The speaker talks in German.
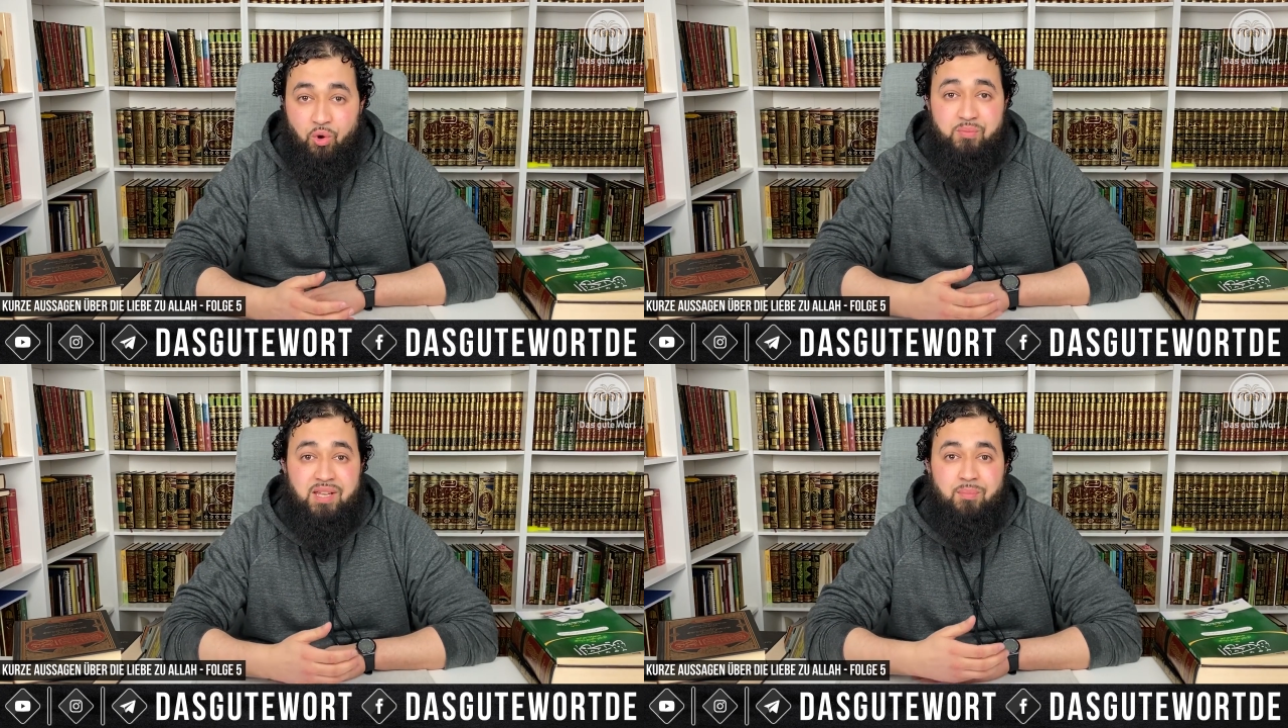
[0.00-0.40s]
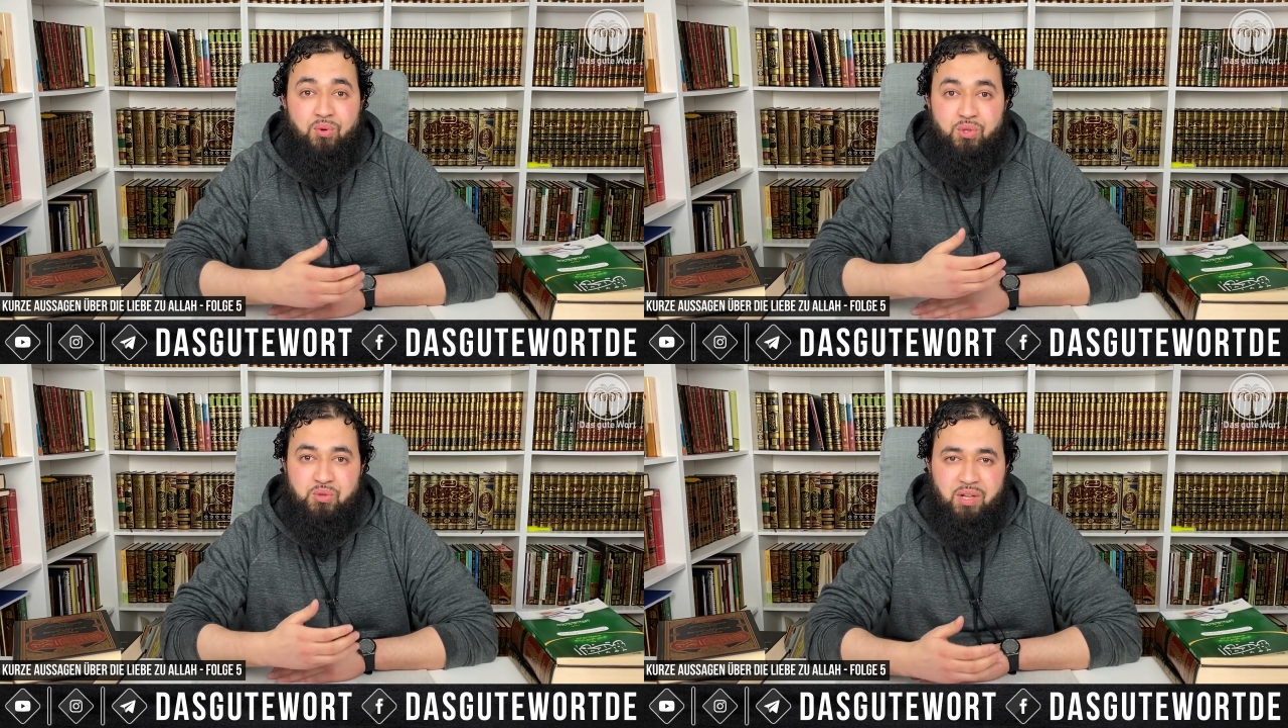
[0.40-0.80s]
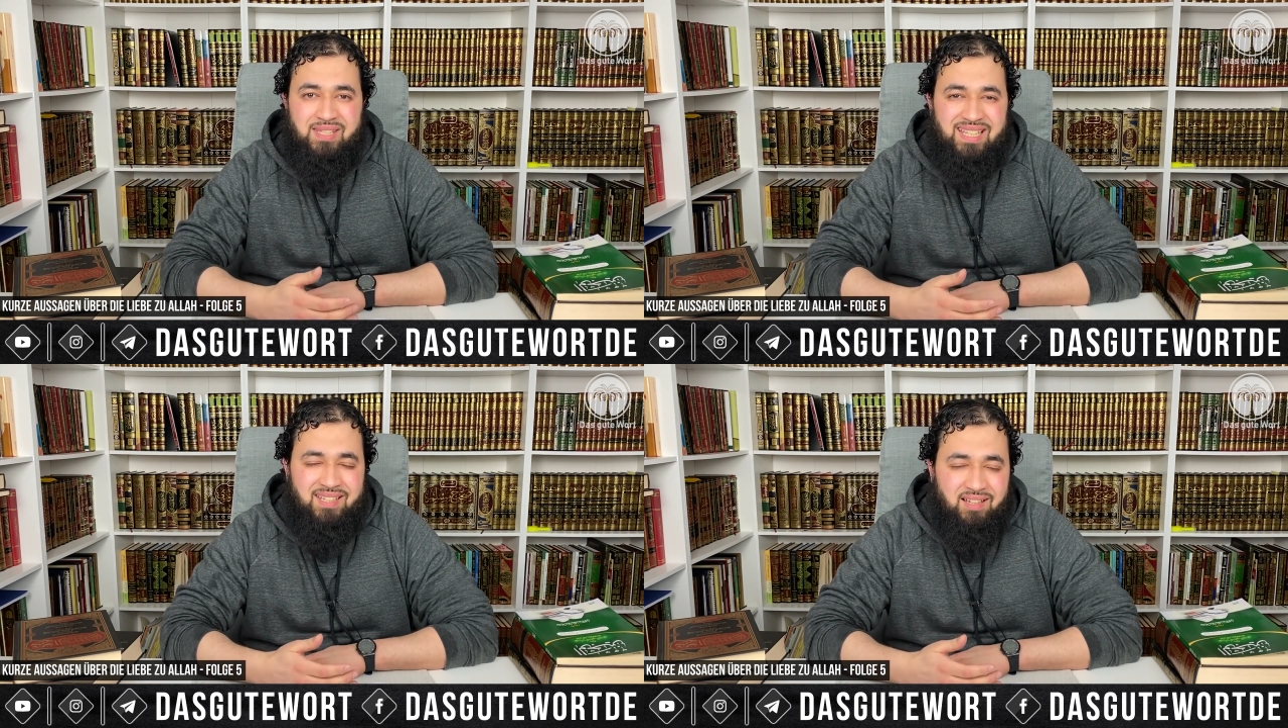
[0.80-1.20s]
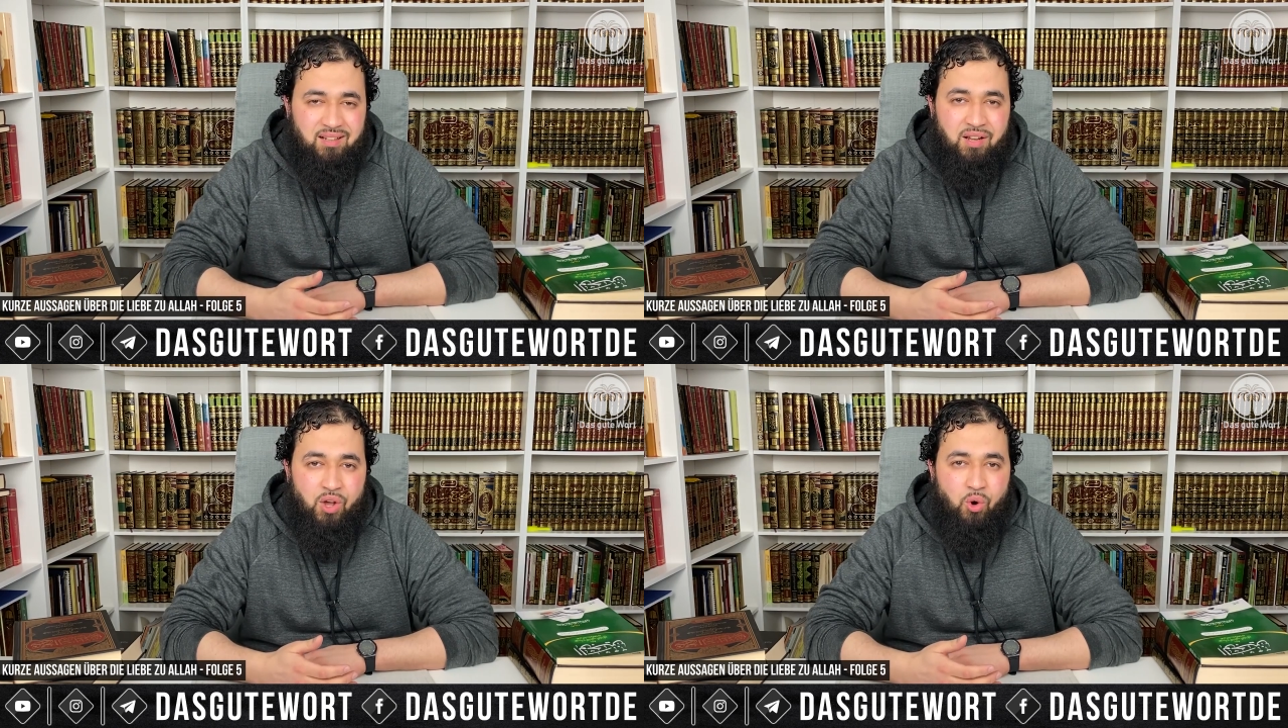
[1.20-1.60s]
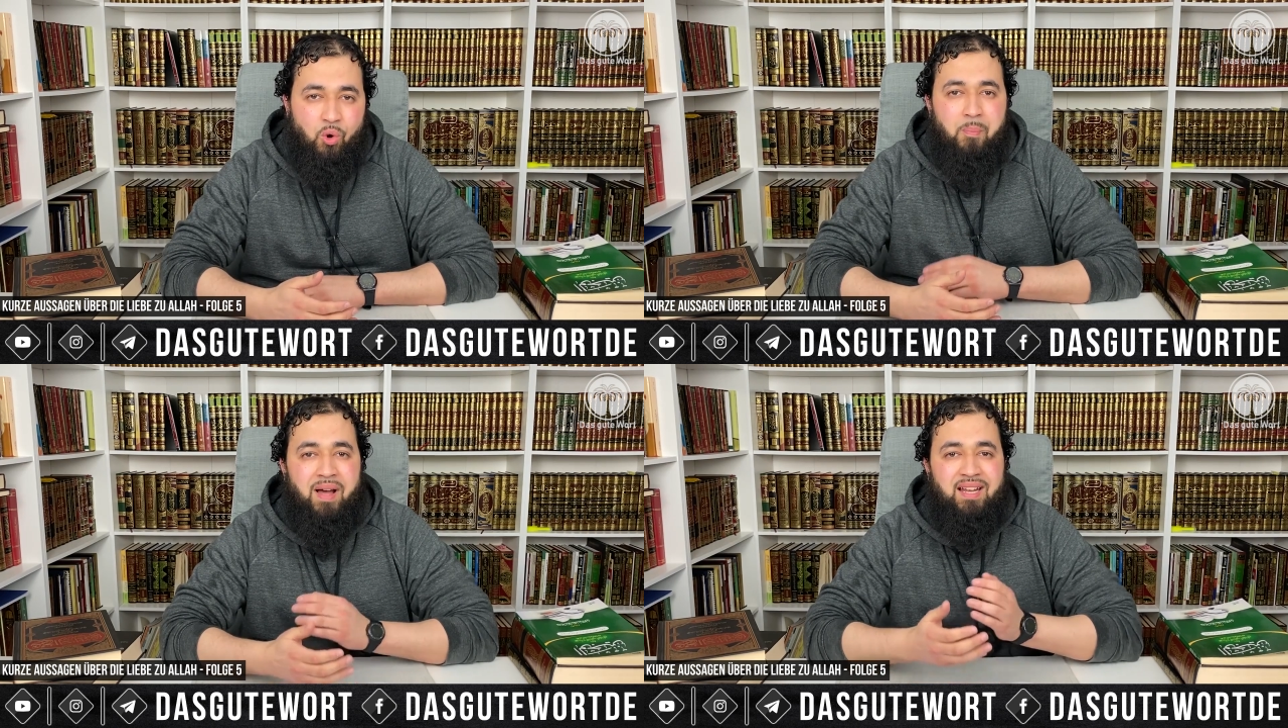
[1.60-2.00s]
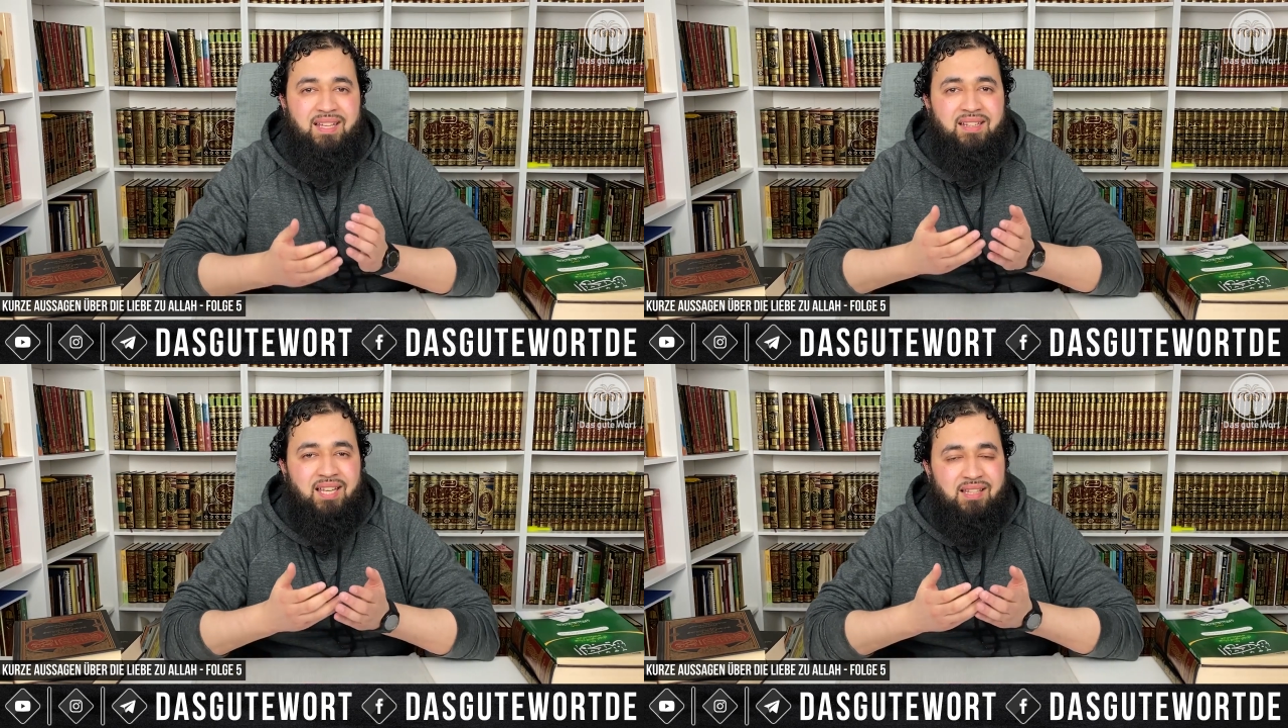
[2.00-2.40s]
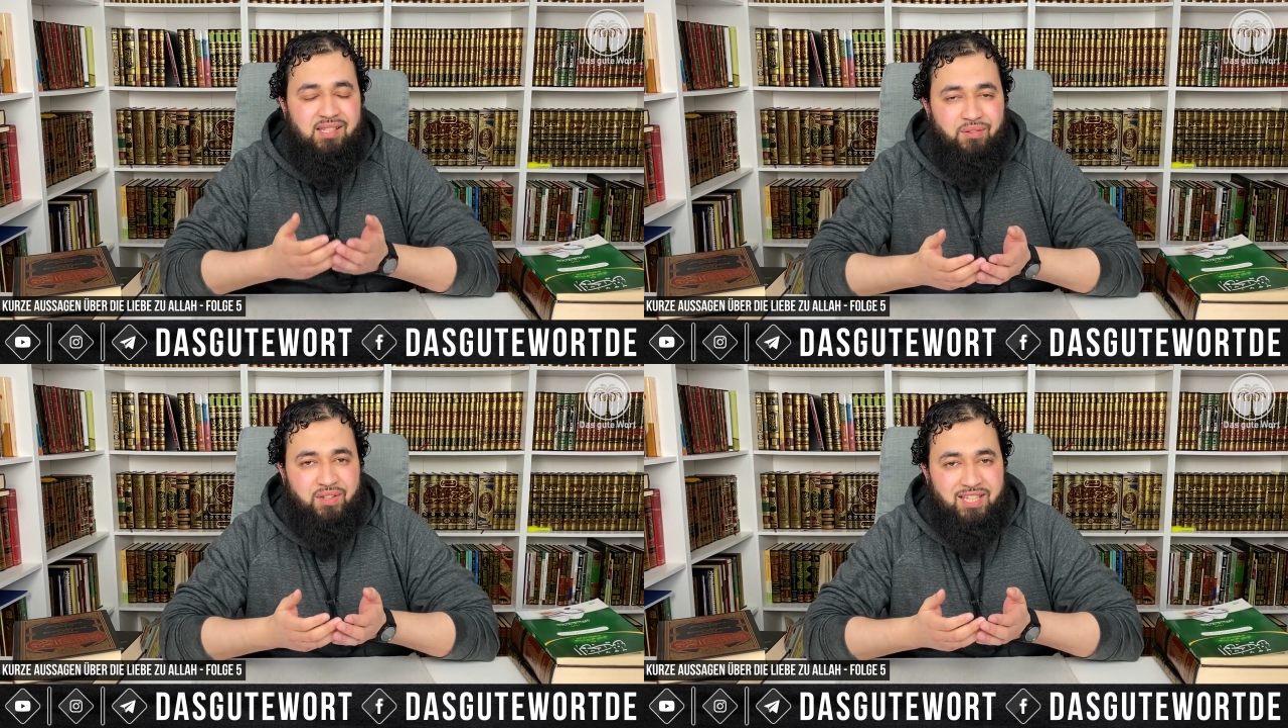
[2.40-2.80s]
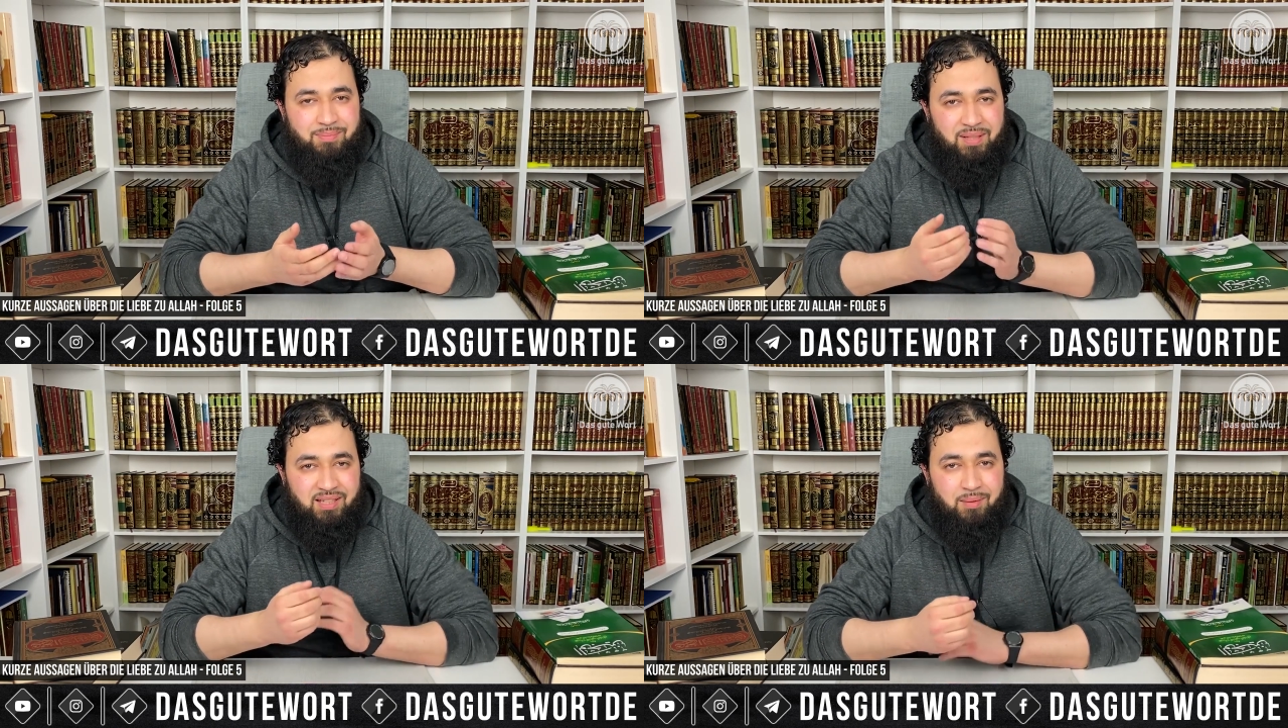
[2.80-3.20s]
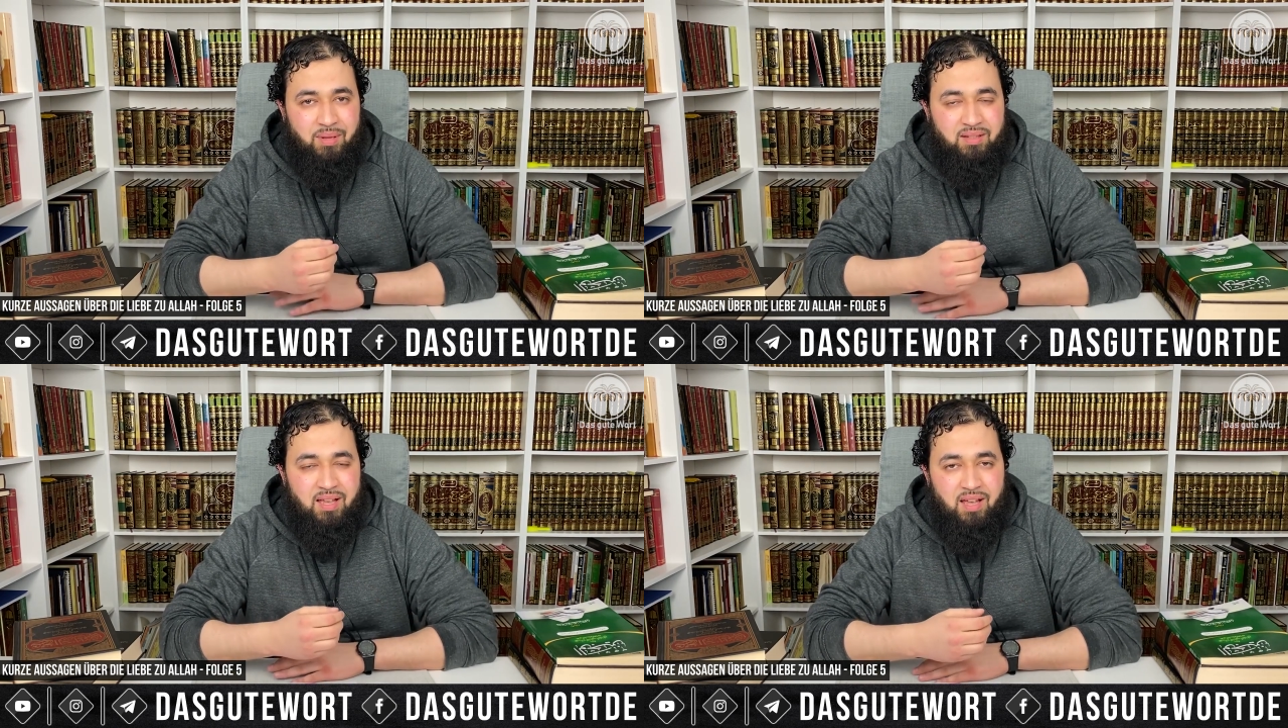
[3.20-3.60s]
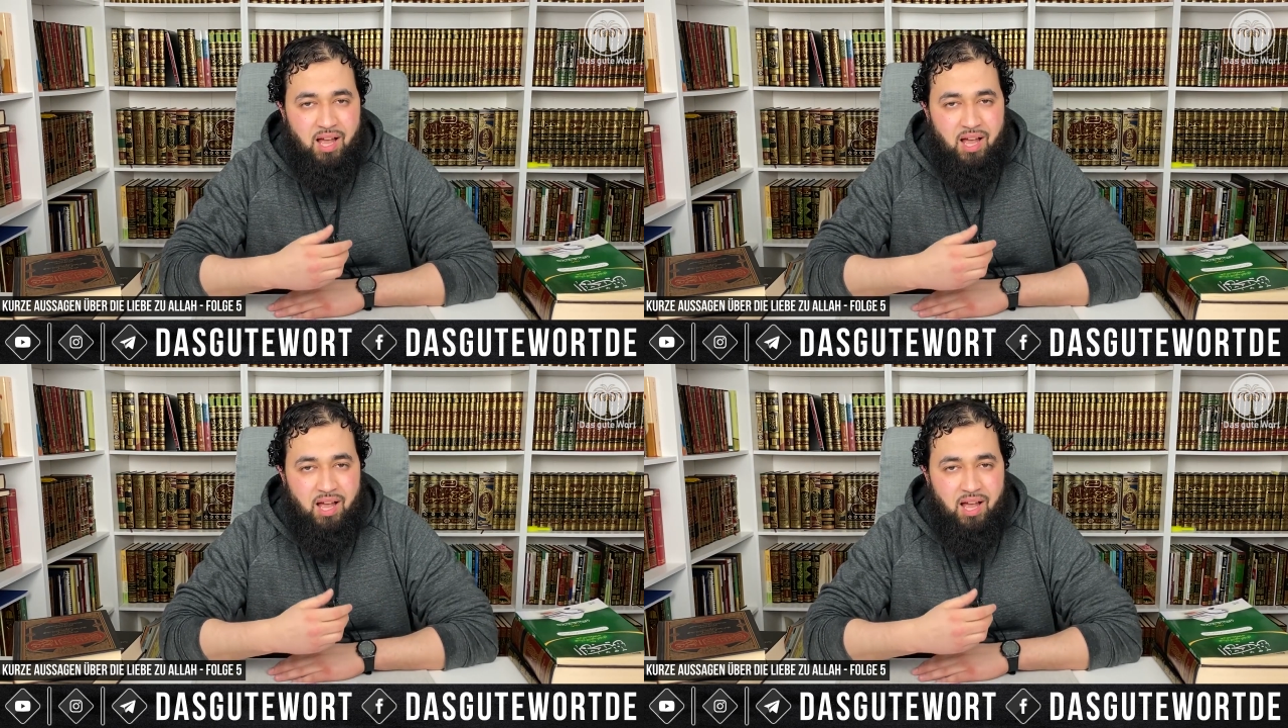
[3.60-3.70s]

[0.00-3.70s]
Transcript: um sein Buch zu rezitieren, um mal intensiv das Mitgebet